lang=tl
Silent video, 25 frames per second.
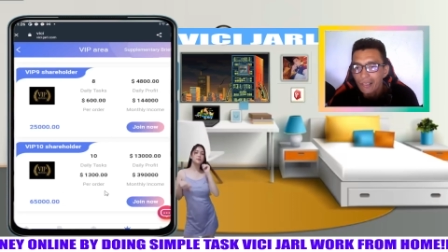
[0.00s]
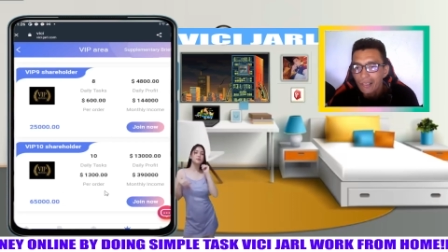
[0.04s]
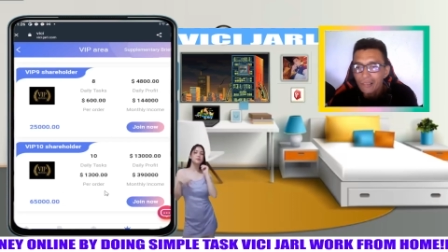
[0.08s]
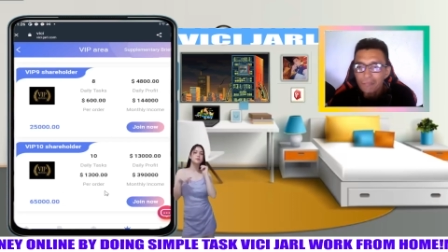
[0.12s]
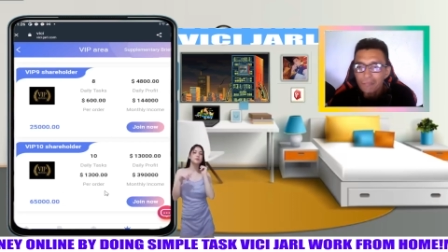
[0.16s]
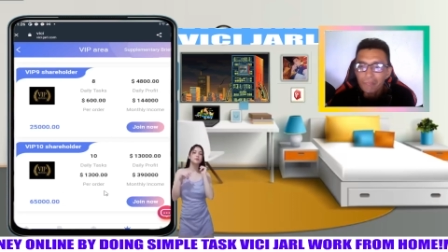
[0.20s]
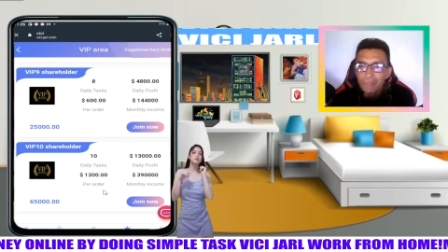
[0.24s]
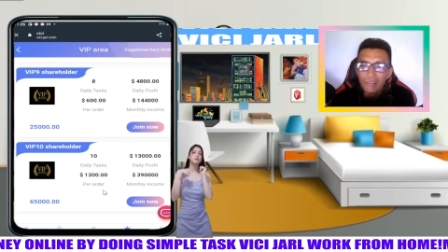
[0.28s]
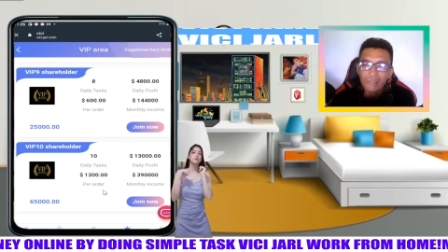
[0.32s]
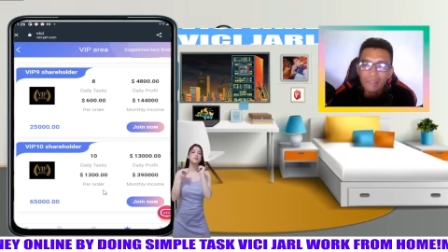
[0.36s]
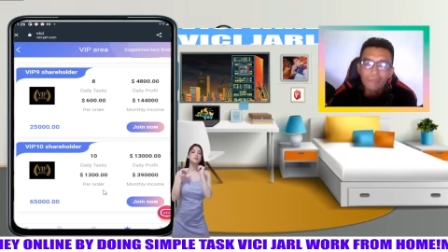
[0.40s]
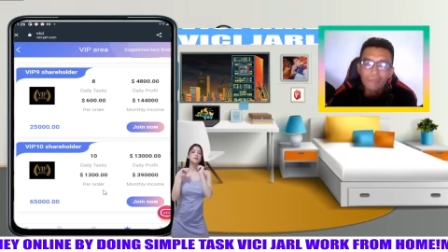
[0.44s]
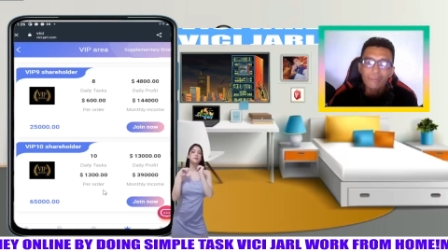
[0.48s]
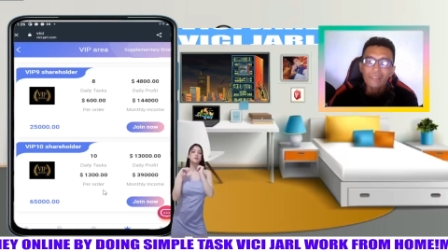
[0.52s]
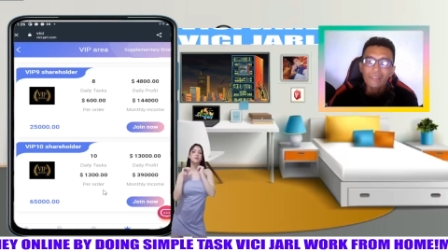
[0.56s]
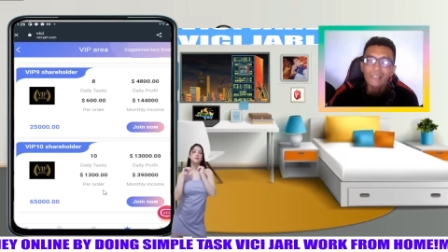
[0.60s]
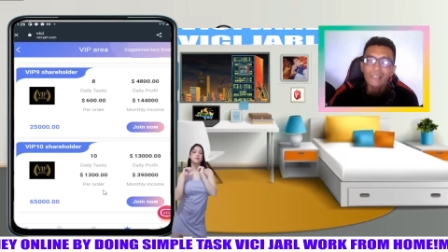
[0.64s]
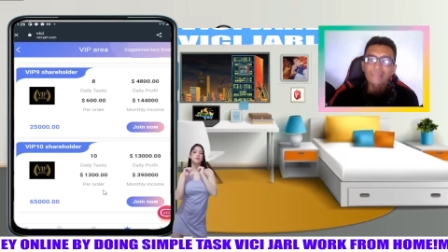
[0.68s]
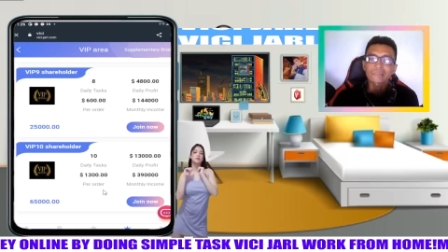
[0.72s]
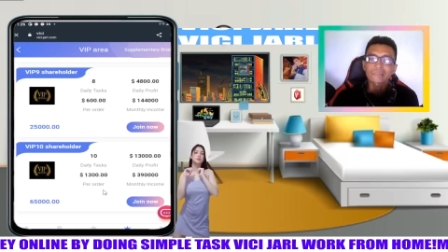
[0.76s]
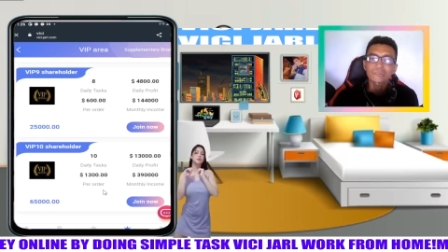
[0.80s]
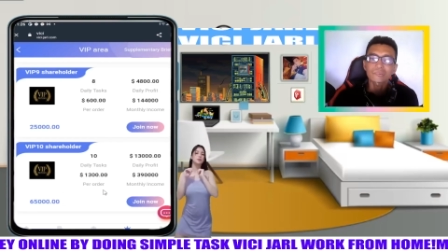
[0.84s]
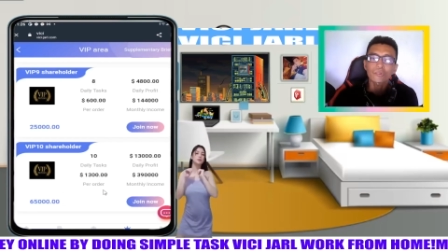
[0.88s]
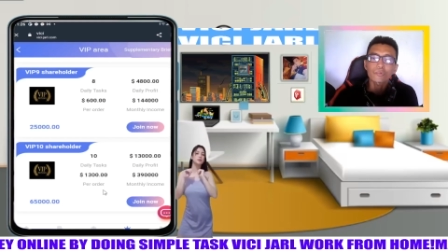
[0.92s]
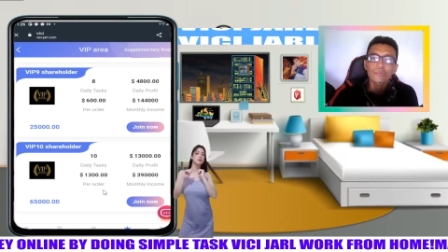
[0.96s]
And by the way
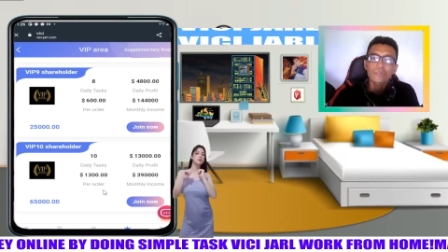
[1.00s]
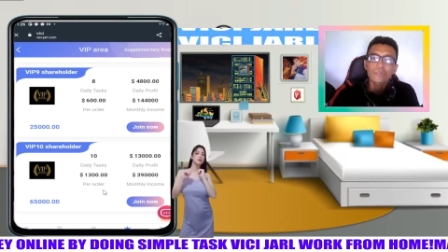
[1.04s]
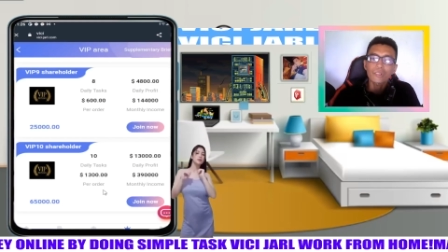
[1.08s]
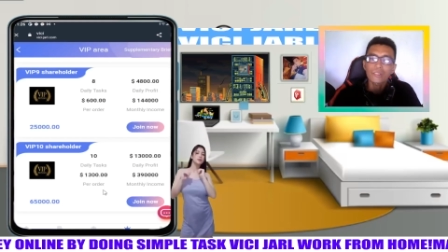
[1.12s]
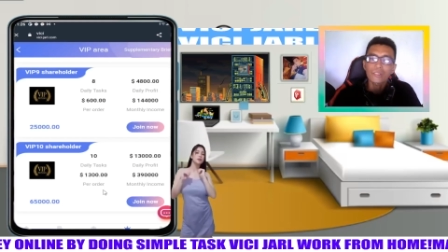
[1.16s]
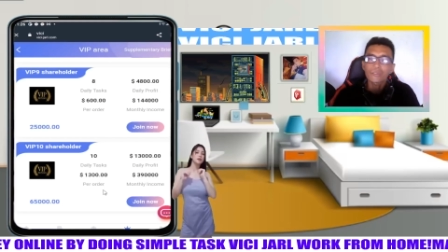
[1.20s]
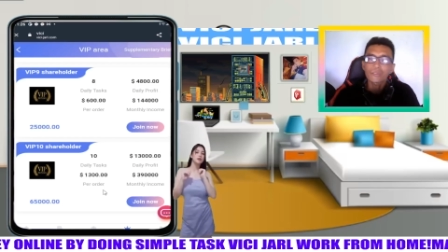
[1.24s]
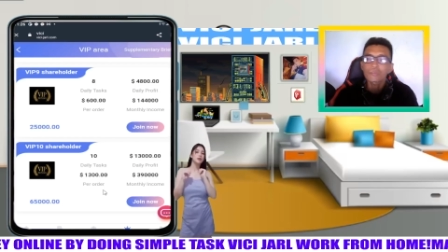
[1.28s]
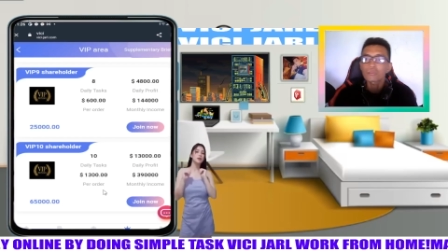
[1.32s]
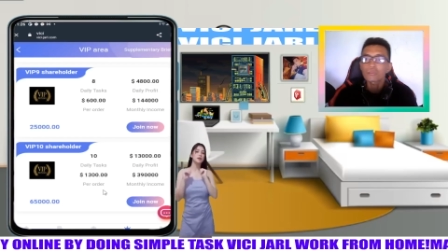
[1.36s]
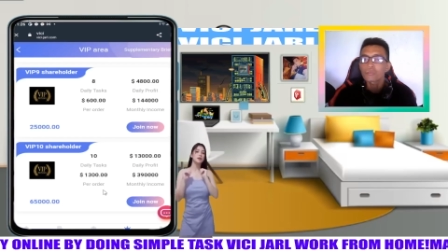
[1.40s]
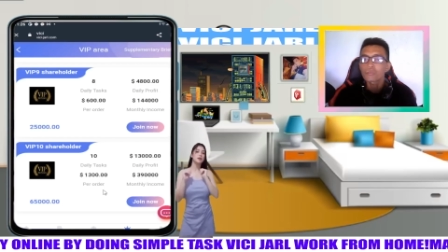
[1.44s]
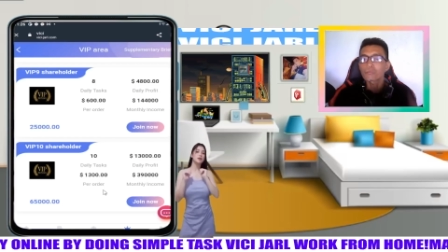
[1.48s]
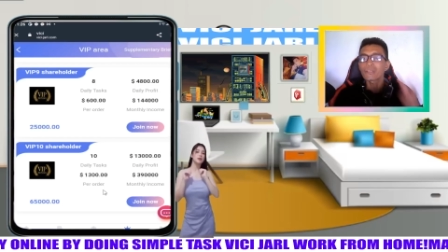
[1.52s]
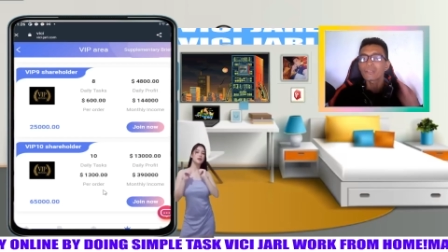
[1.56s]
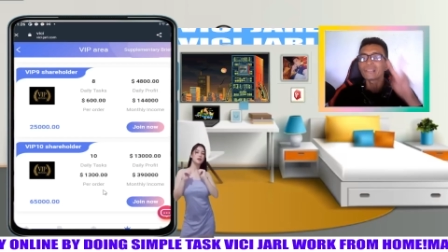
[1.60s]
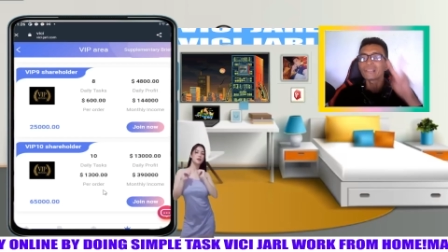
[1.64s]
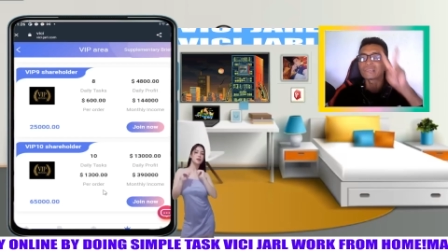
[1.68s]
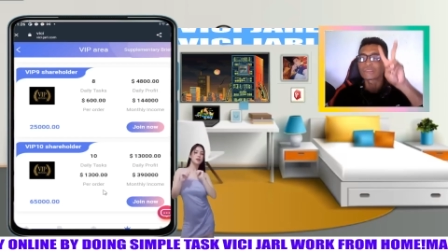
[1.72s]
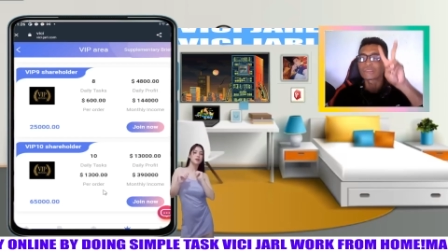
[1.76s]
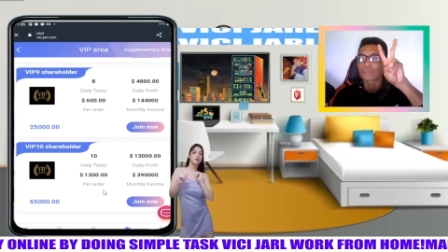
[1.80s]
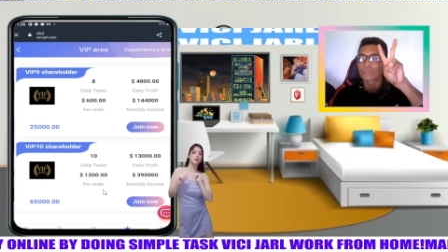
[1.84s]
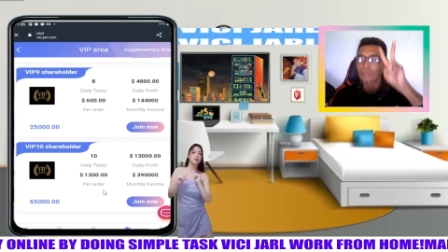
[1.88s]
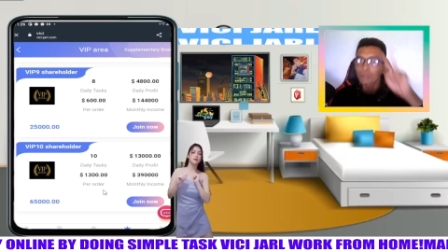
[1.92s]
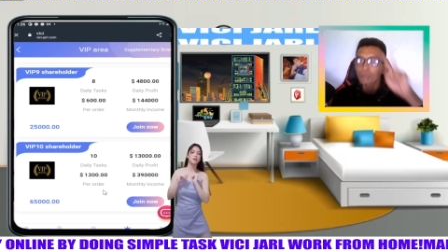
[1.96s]
guys, no, there are two
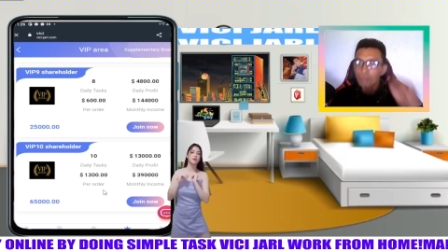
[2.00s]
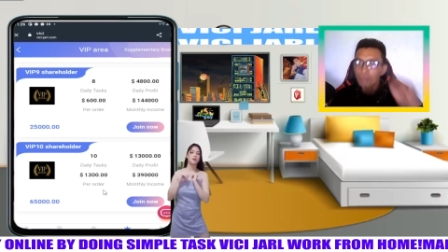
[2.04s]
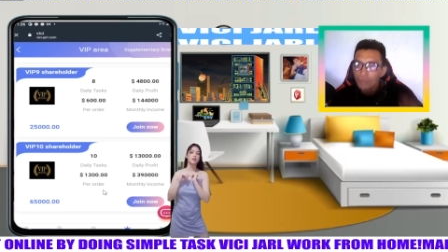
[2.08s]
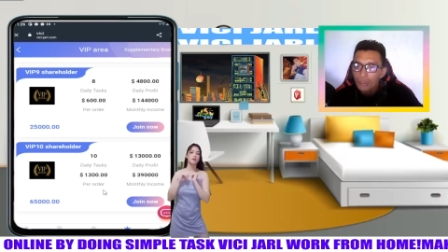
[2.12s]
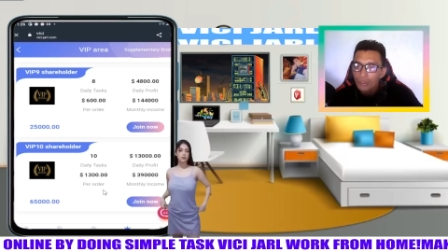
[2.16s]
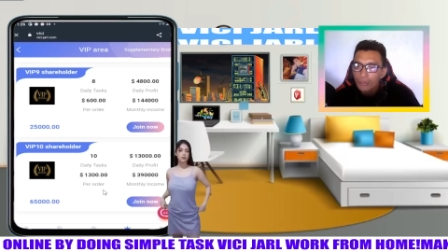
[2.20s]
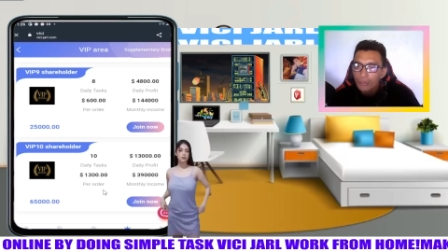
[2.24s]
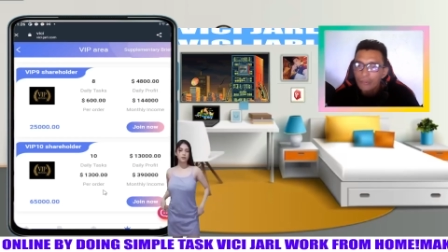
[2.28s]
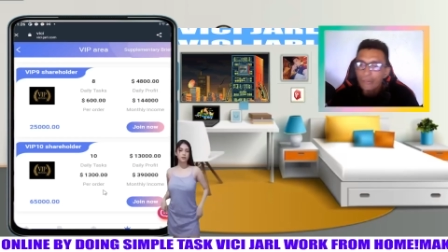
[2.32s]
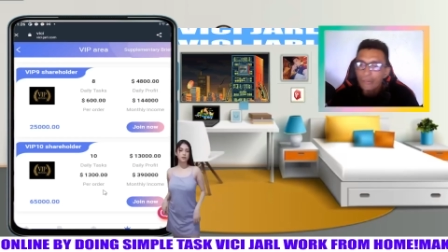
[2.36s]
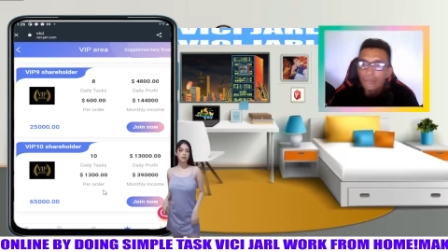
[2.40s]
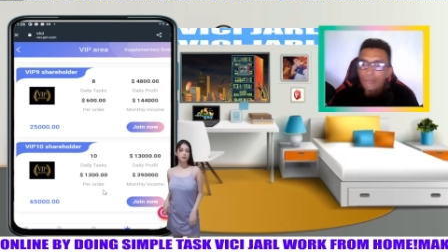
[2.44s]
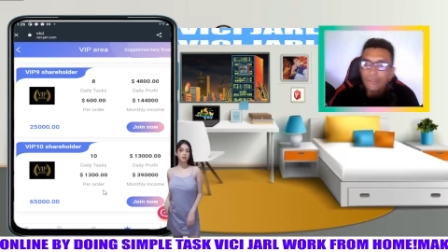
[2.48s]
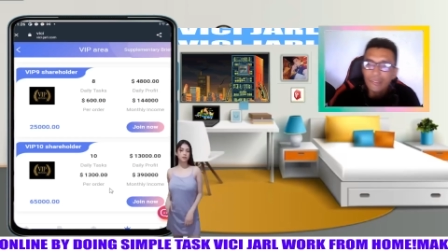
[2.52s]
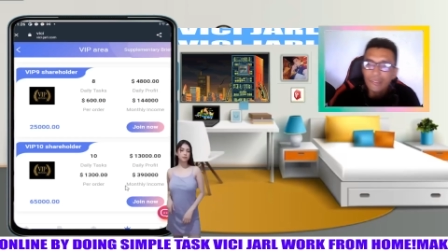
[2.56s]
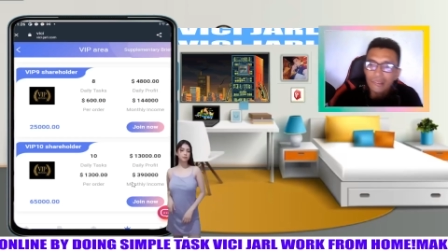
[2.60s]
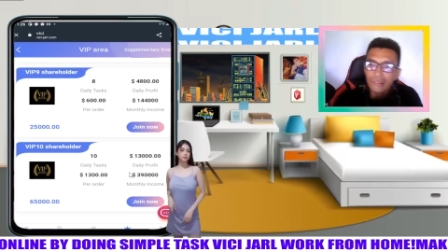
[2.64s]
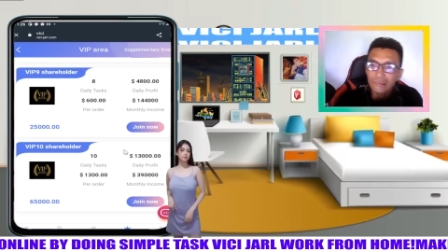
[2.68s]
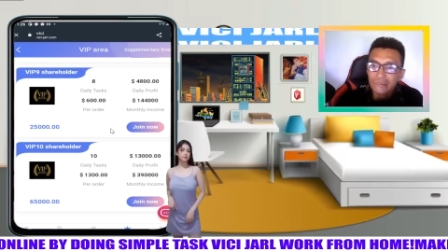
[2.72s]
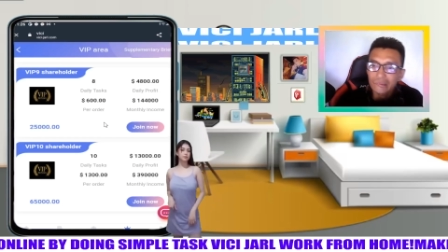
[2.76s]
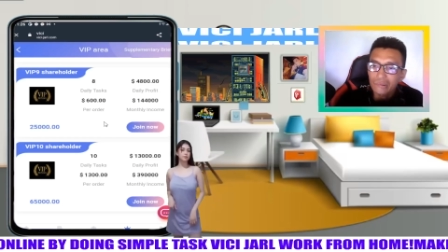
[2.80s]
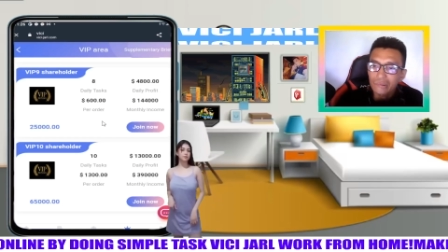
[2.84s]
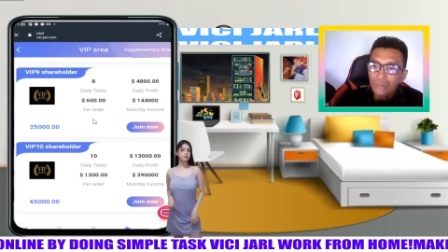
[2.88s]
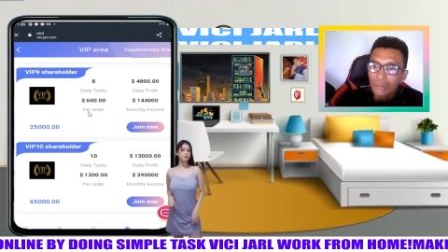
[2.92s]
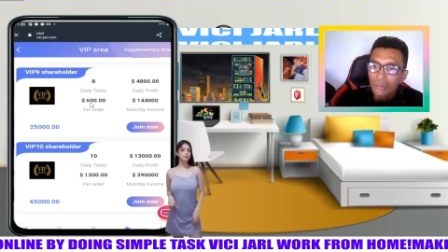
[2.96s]
ways of our
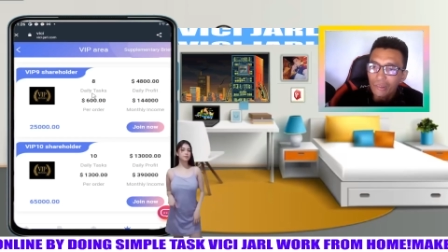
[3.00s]
earnings.